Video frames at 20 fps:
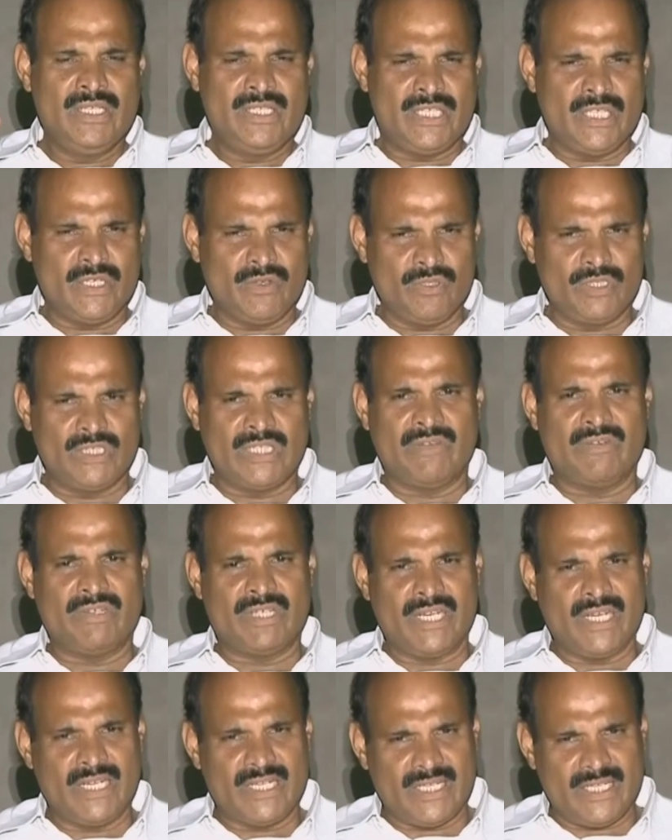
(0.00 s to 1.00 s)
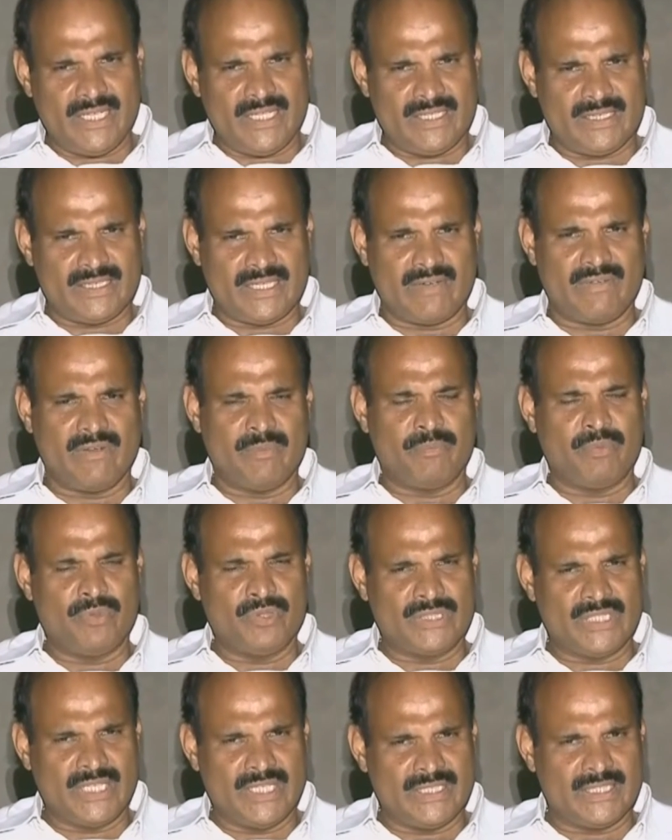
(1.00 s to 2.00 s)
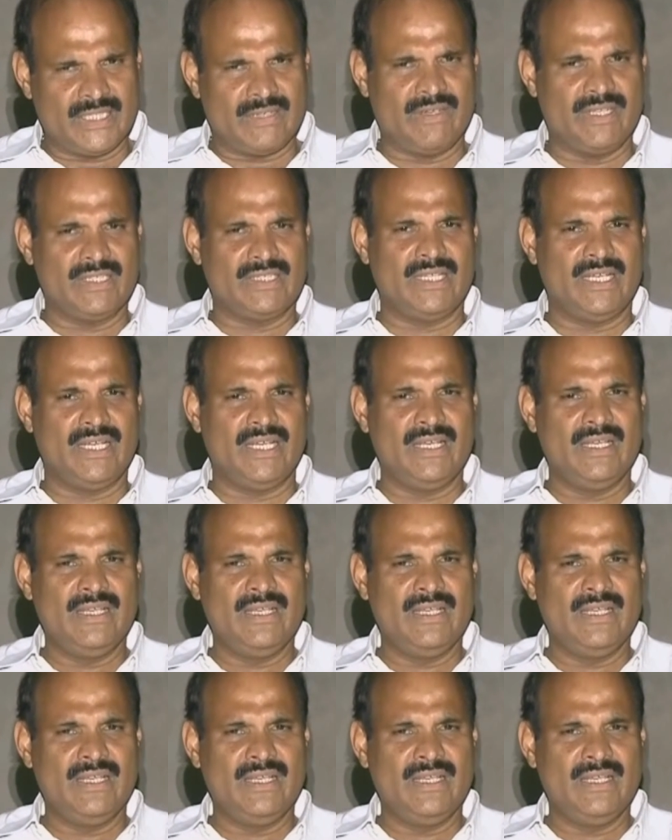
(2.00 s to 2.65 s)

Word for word: చెరువు తవ్వటానికి తర్వాత పూర్తయిన తర్వాత